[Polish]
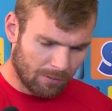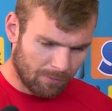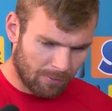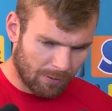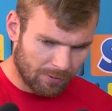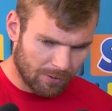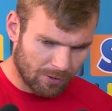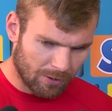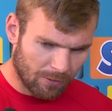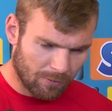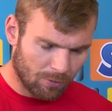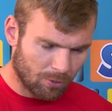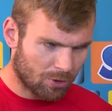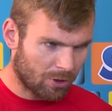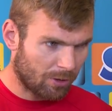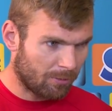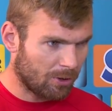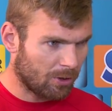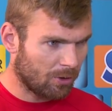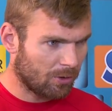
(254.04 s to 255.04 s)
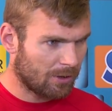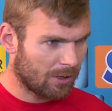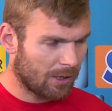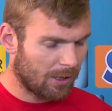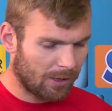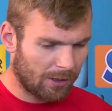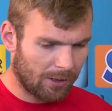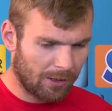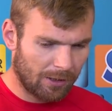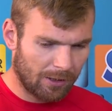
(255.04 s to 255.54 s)
Pewnie znowu utrzymy
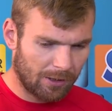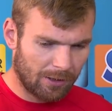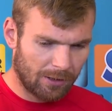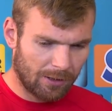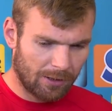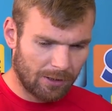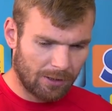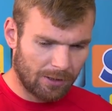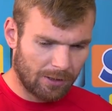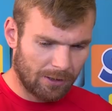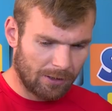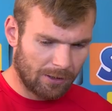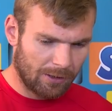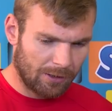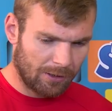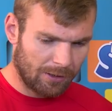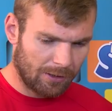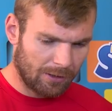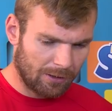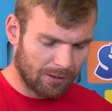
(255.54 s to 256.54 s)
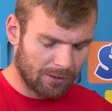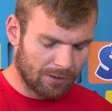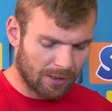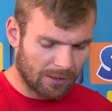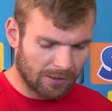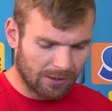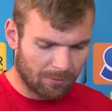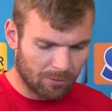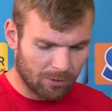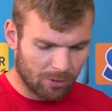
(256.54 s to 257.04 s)
nosa i, i, i, i
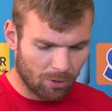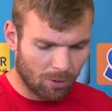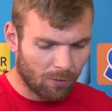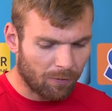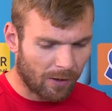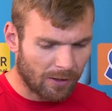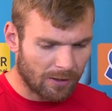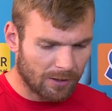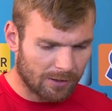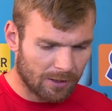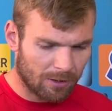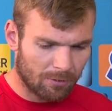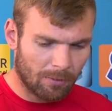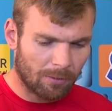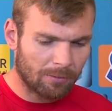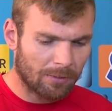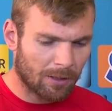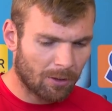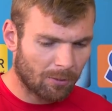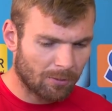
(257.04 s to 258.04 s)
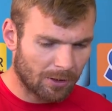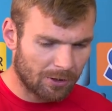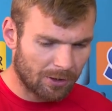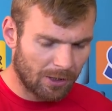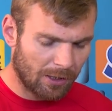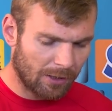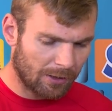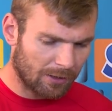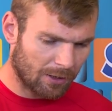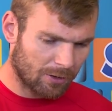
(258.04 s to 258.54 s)
zagramy znowu fajny sezon, mam taką
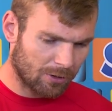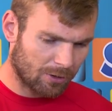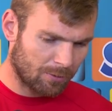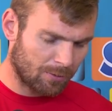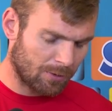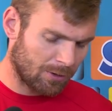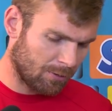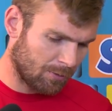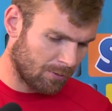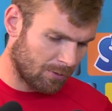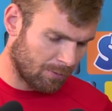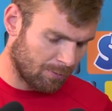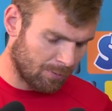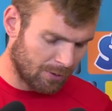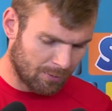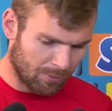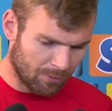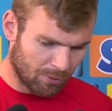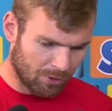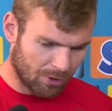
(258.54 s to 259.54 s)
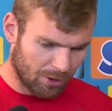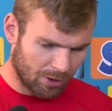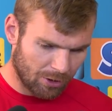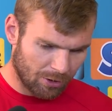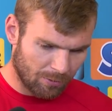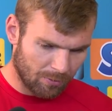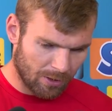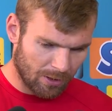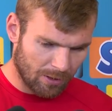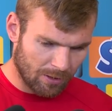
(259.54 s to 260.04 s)
nadzieję i tego sobie byśmy życzyli,
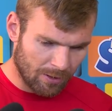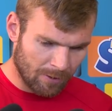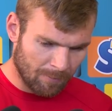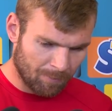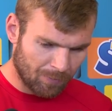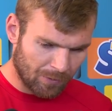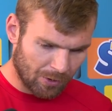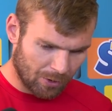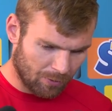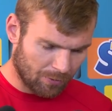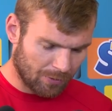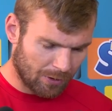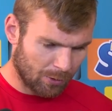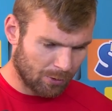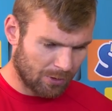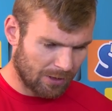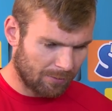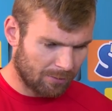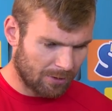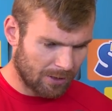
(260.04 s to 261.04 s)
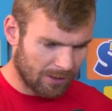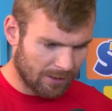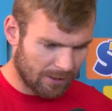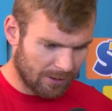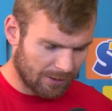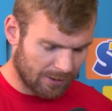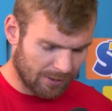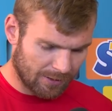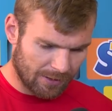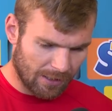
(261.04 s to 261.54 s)
żeby, żeby w tej
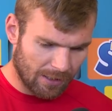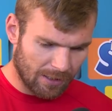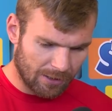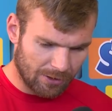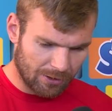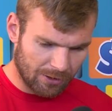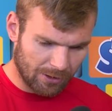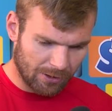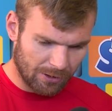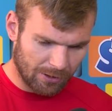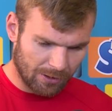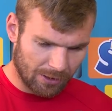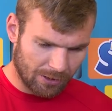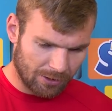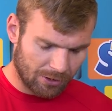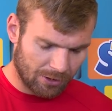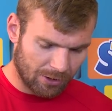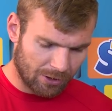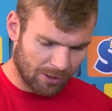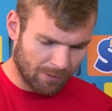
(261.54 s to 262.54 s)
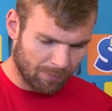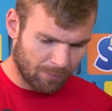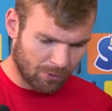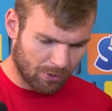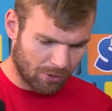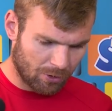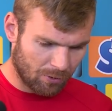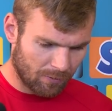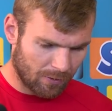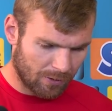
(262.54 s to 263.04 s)
ósemce się znaleźć i, i też gdzieś tam
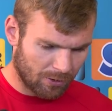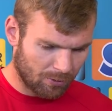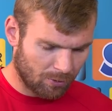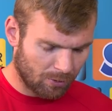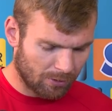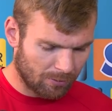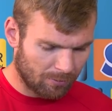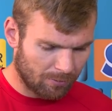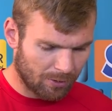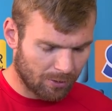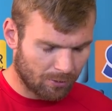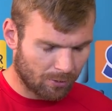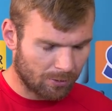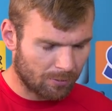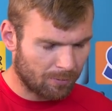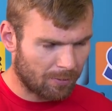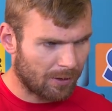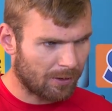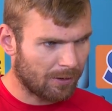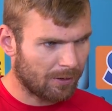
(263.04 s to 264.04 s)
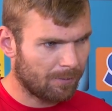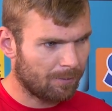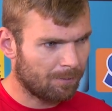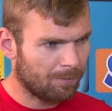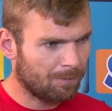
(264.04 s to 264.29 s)
pokrzyżować niektórym, niektórym plany.